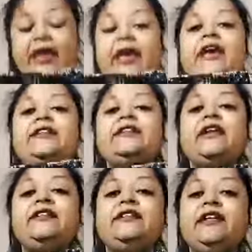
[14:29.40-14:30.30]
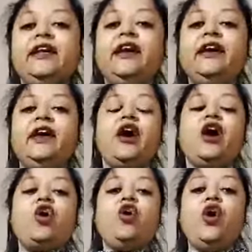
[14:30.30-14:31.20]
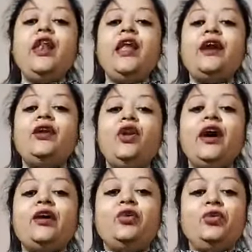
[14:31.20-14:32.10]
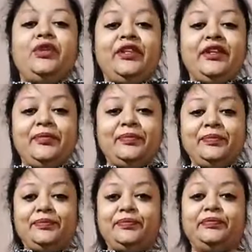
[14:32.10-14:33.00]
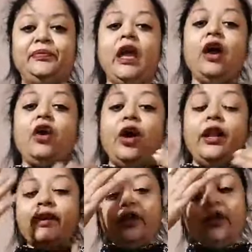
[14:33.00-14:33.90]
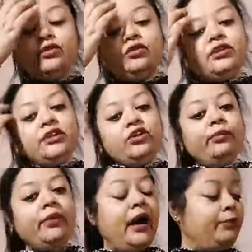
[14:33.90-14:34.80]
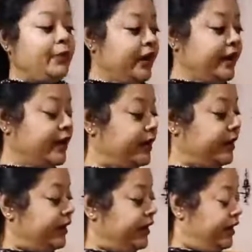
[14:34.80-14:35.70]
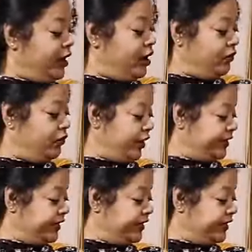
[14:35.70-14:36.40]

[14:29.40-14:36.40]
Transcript: এই যাচ্ছে কলারোলা কুর্তি কলারোলা কুর্তি তোমরা আমার এখানে ফর্টি